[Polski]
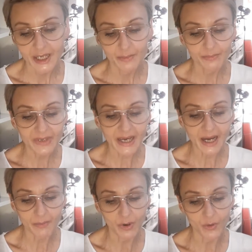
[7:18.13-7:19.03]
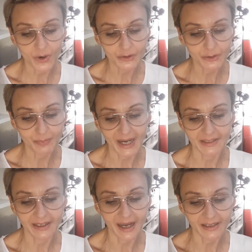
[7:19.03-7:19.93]
Biega po łodzi
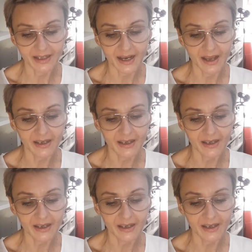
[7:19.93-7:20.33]
pani Adela